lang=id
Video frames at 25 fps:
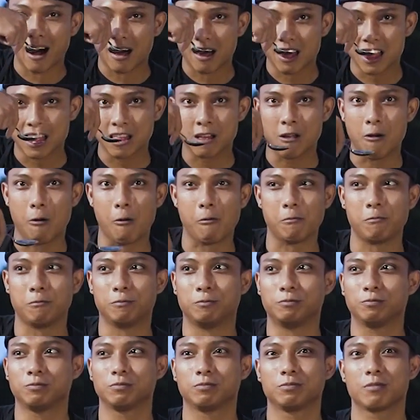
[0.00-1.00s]
Hmm.
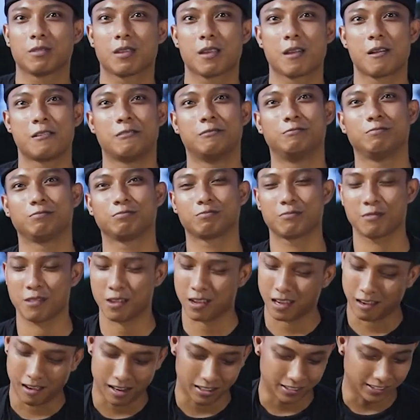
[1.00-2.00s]

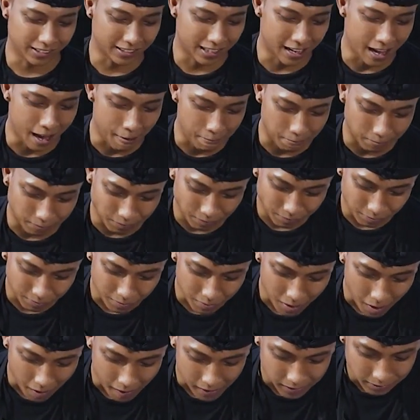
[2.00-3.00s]
Mantap.
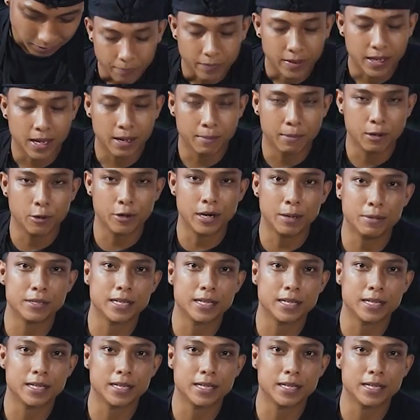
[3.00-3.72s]
Nih menu ini